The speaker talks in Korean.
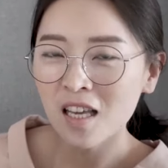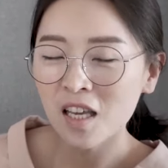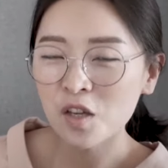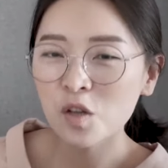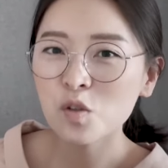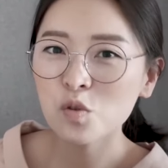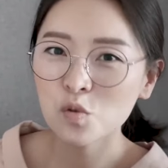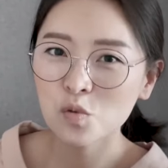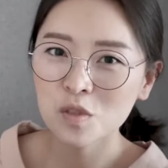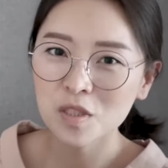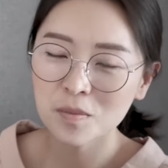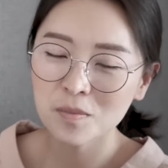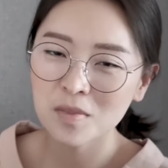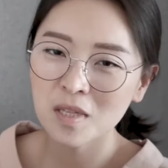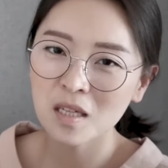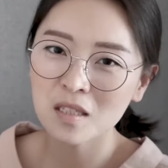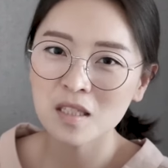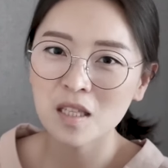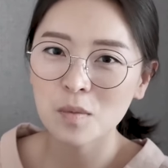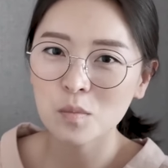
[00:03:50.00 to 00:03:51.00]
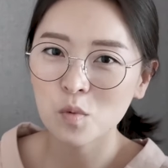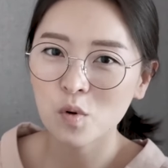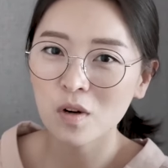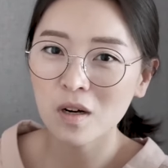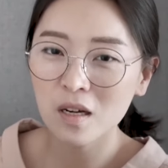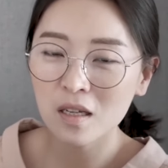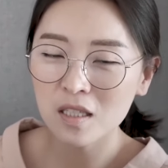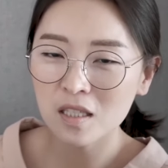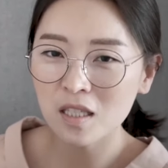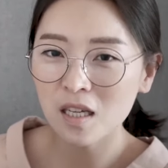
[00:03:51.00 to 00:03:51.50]
해결 중심
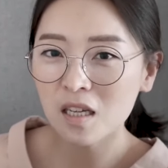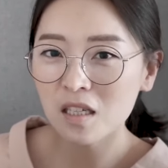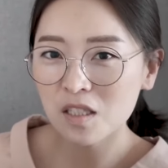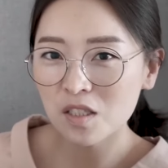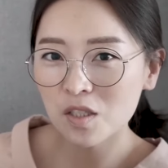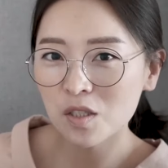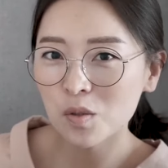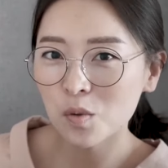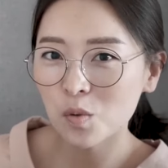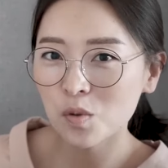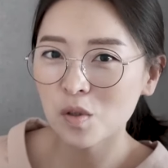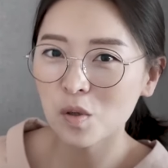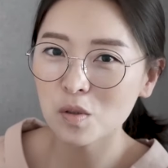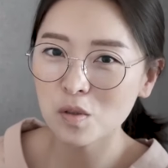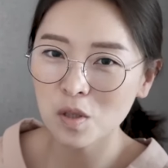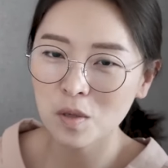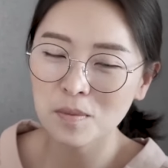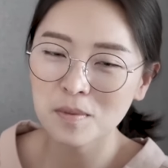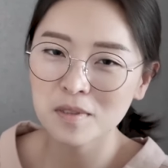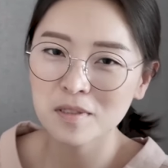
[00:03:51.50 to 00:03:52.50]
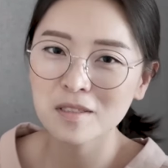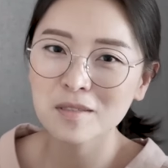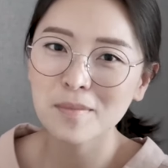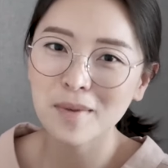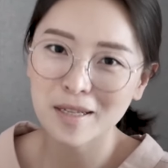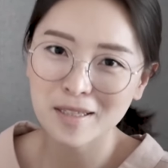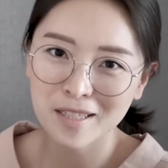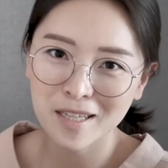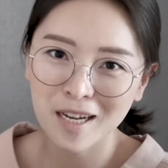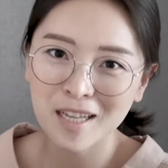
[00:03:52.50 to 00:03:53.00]
상담과 이야기 치료적 접근을
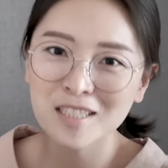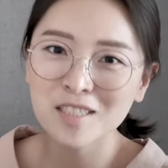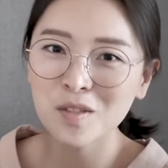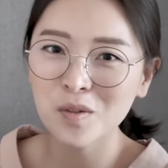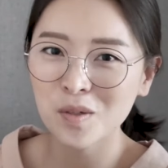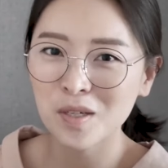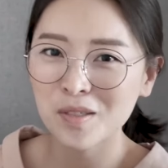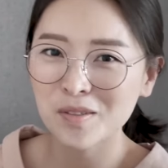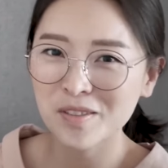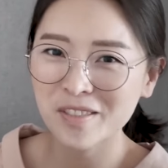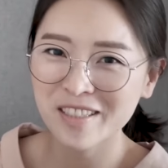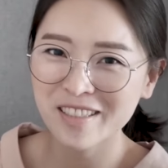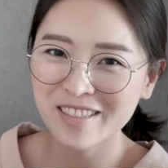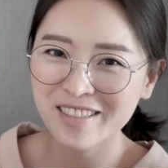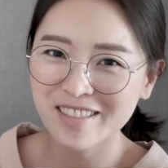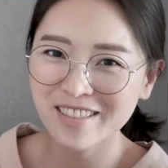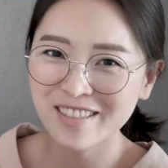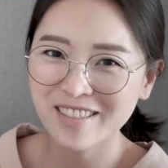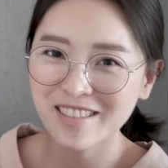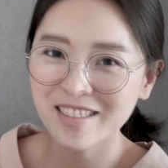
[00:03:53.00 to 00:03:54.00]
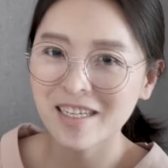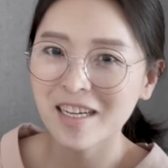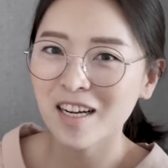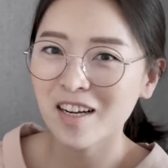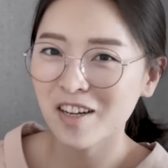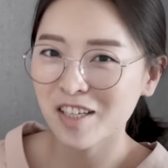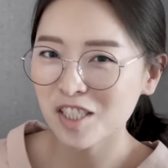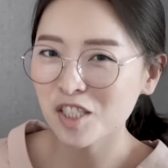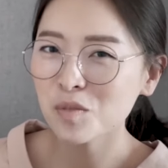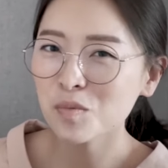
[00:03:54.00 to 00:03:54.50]
많이 하시더라고요. 제가
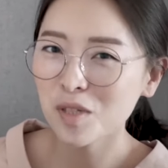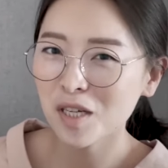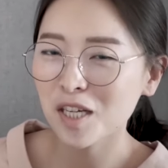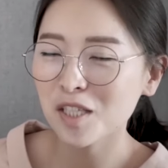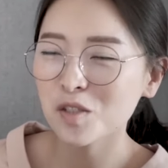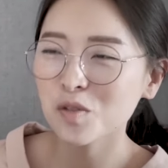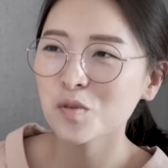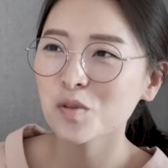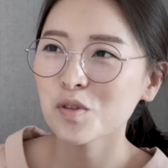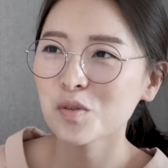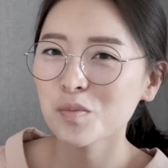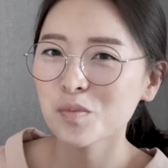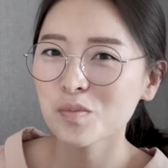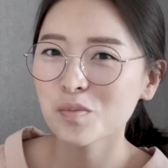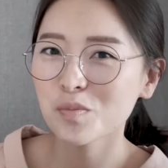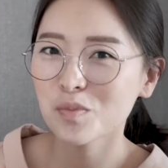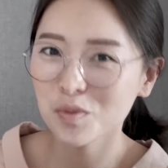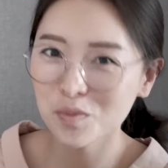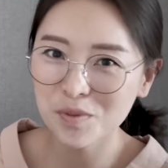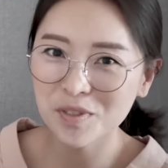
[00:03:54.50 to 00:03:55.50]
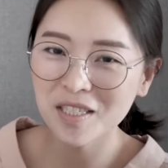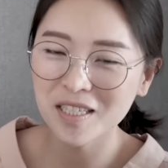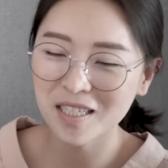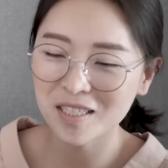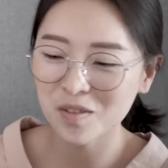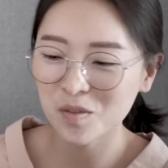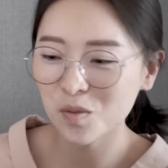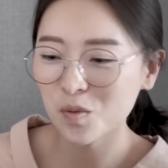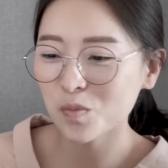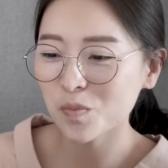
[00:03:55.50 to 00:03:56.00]
관심을 가지고 있는
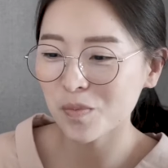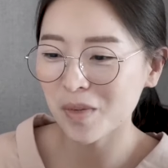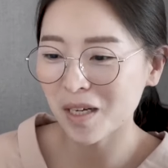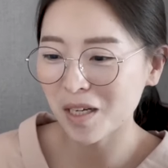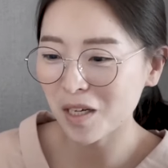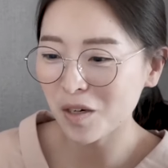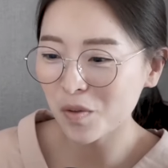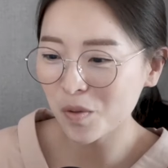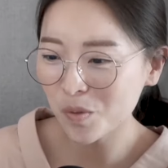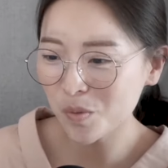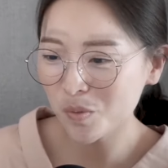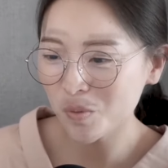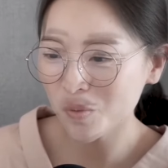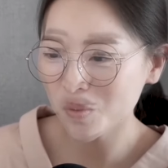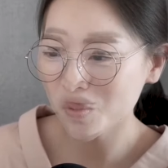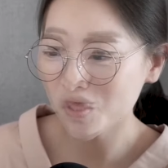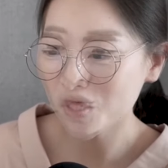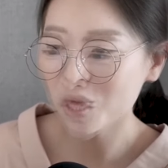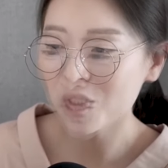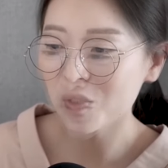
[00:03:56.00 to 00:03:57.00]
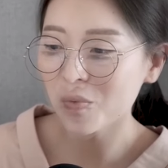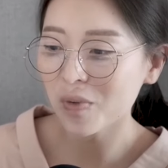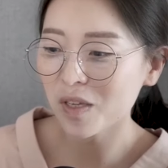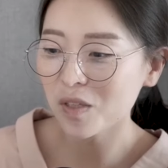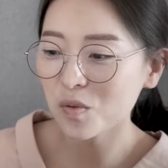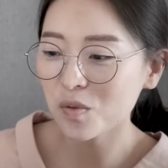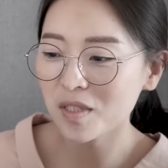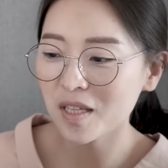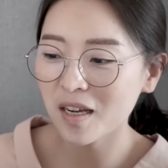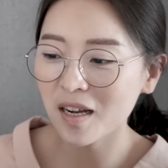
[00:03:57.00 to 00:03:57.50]
부분이라서 좀 반가웠고 또 이
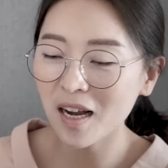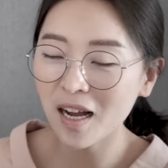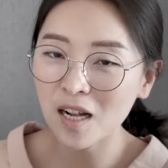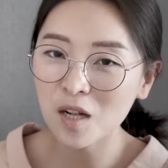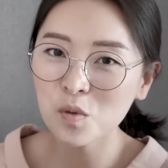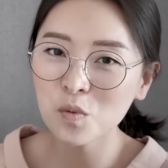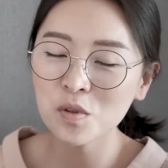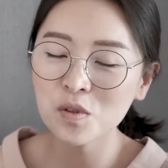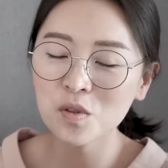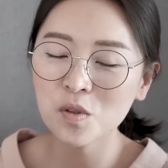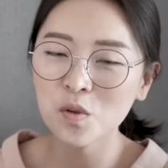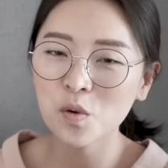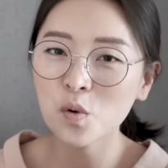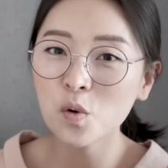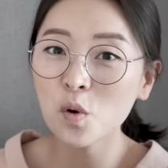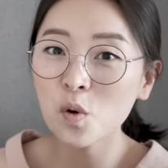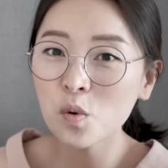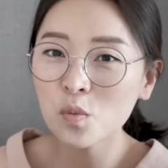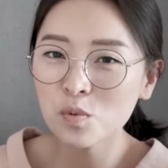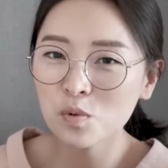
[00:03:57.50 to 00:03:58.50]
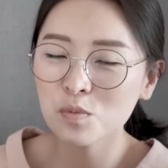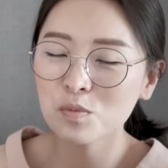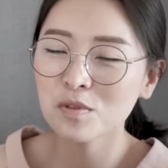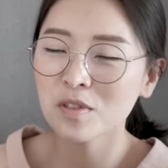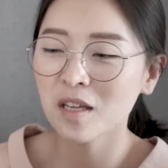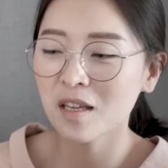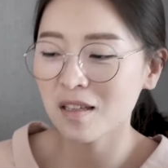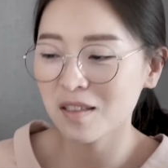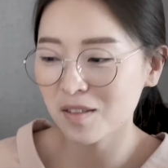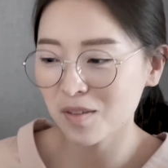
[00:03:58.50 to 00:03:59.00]
외에도 제가 알고 있던 여러
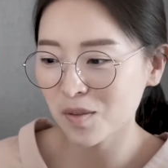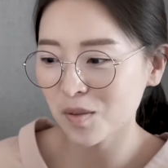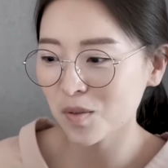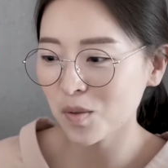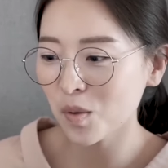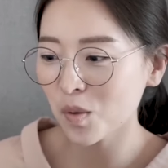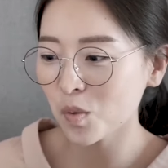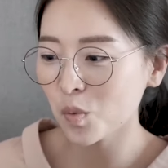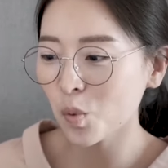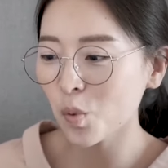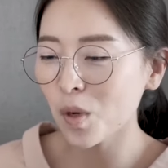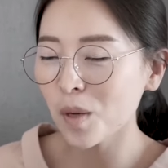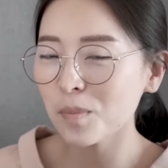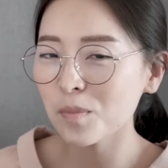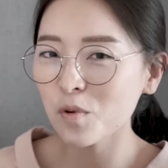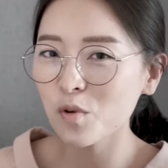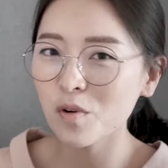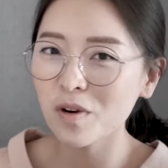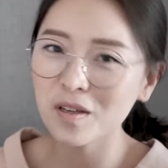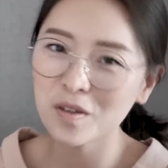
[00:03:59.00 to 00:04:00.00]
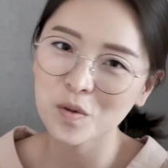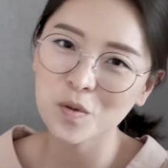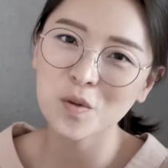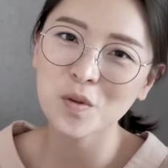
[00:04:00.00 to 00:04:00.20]
부분에 있어서 통합과